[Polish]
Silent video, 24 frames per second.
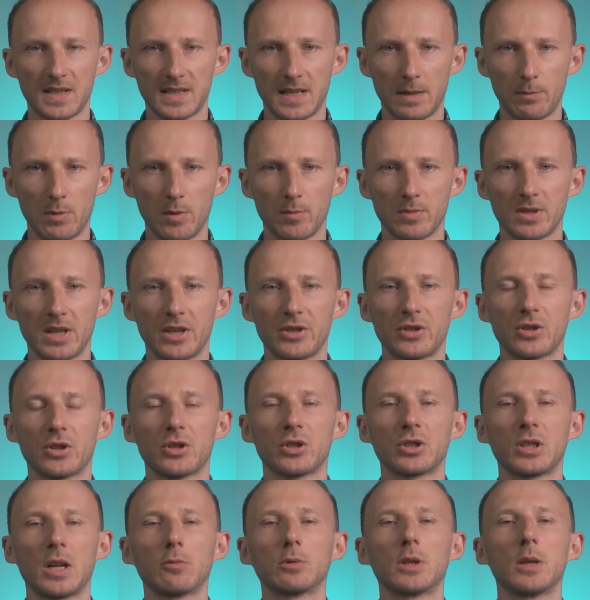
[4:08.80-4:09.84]
samym zaś
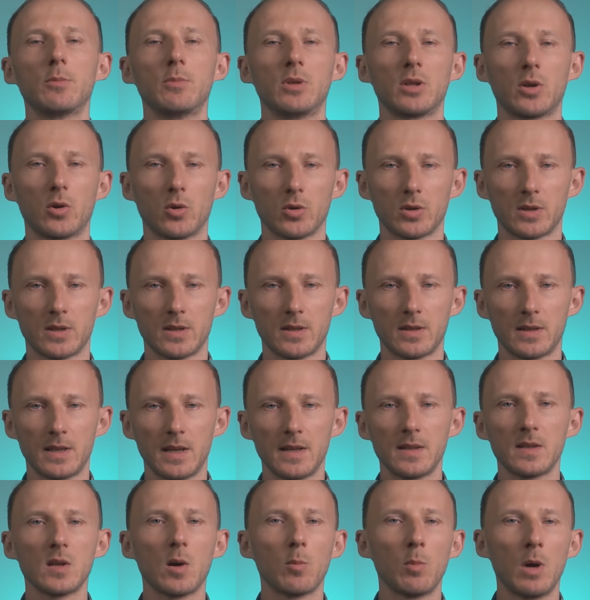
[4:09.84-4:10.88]
kształtem i
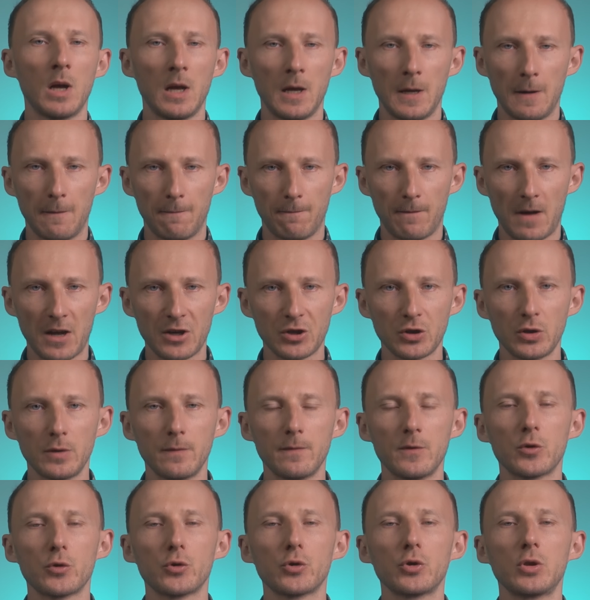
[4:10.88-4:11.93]
konsystencją, ważnym
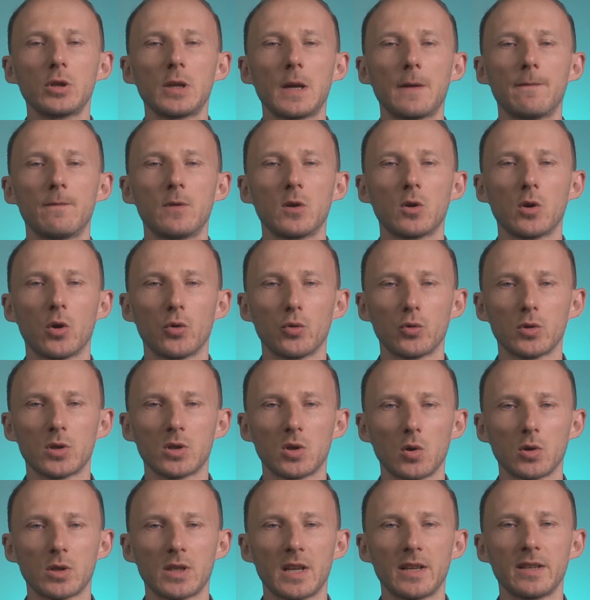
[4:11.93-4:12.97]
wyróżnikiem wyglądu
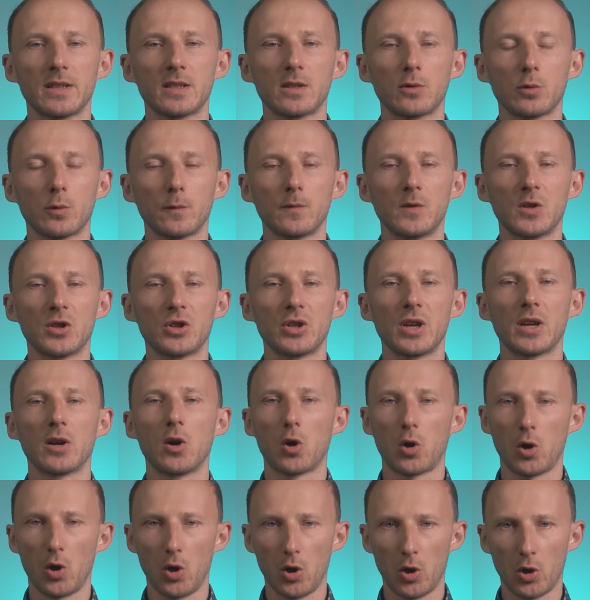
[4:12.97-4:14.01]
stolca jest również jego
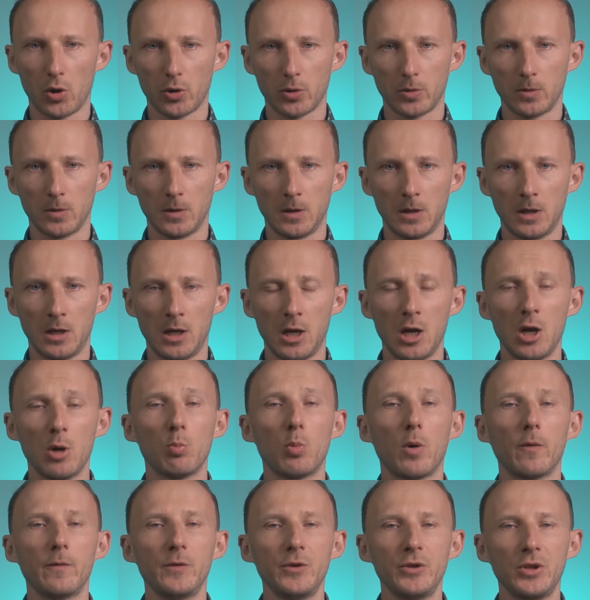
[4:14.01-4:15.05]
kolor.
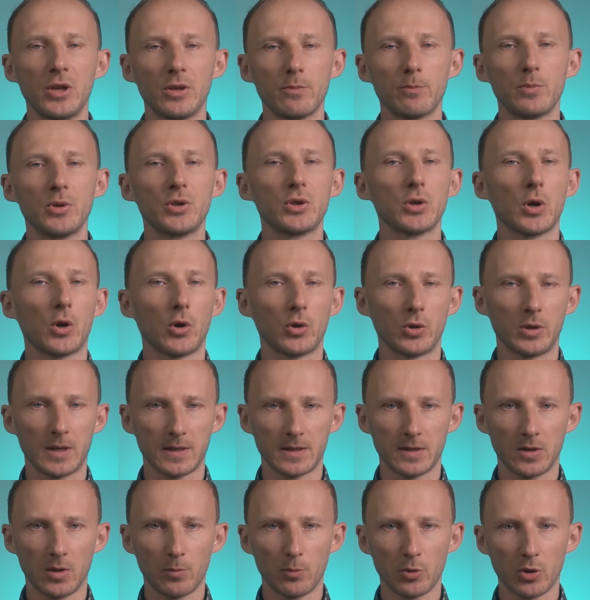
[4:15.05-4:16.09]
Powinien być on
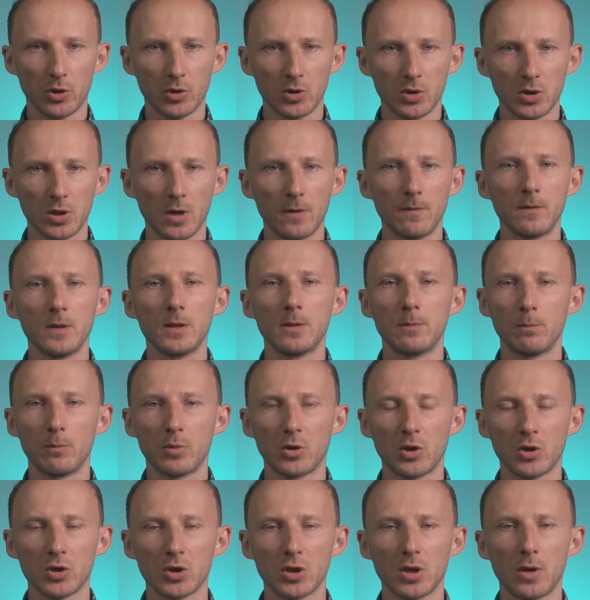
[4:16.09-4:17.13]
jasnobrązowy,
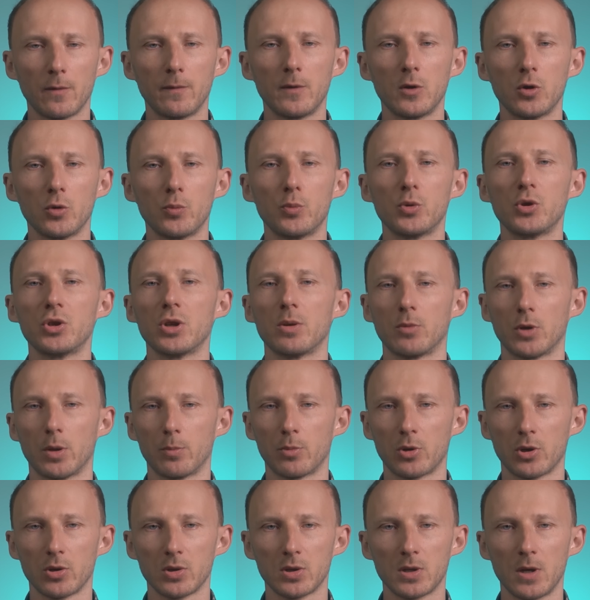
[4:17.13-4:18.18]
brązowy lub
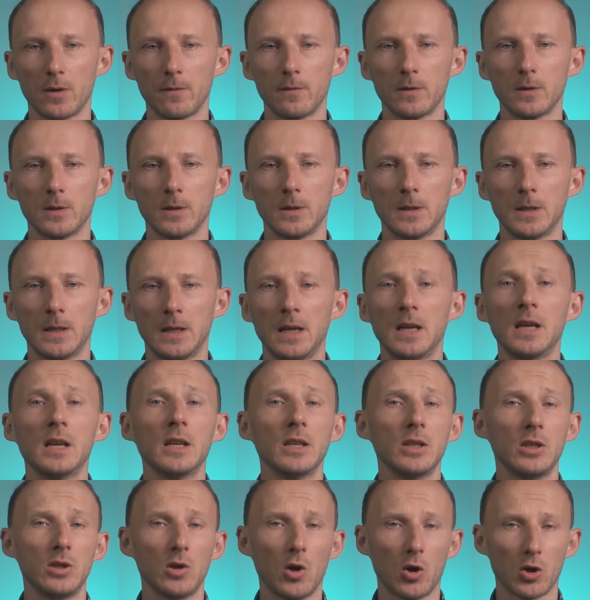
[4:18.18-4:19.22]
ciemnobrązowy.
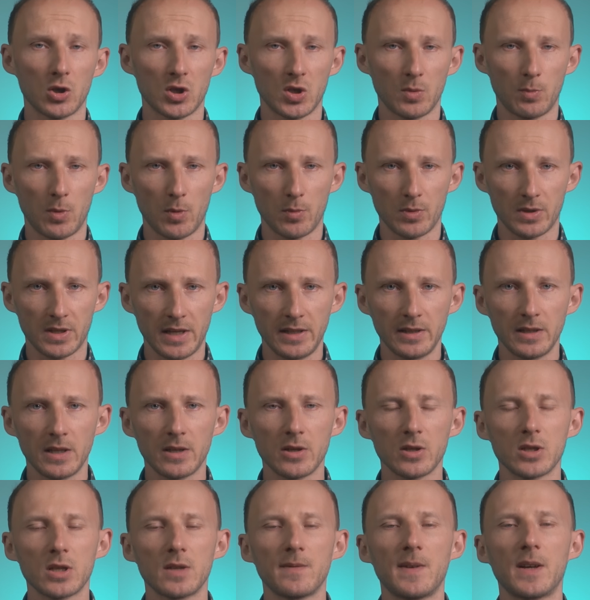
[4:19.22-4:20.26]
I osobom
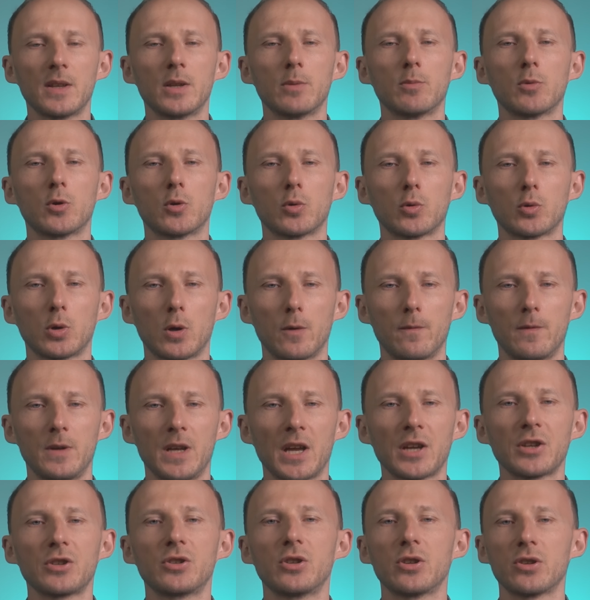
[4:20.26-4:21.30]
zainteresowanym krótko
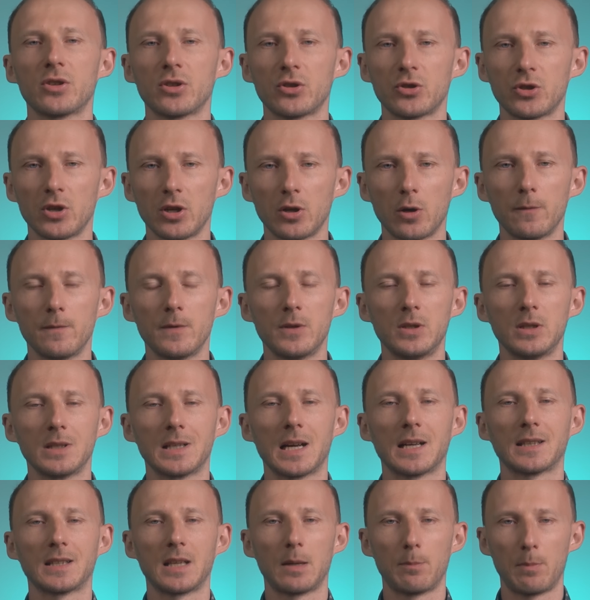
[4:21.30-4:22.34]
wyjaśnię, z czego
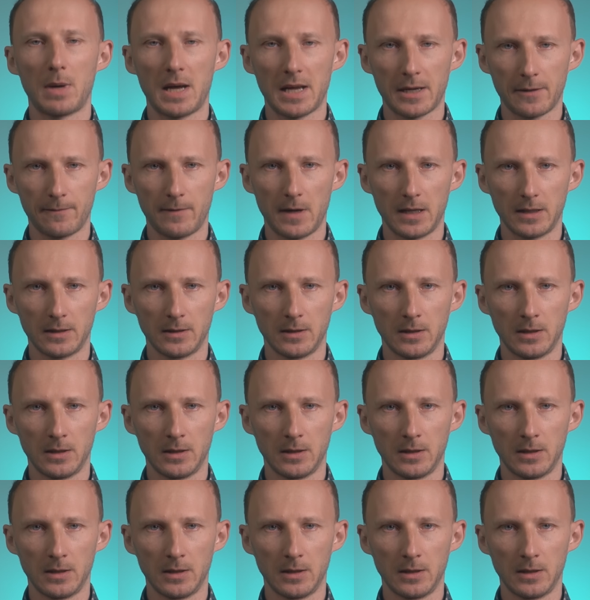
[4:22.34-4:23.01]
wynika ta barwa.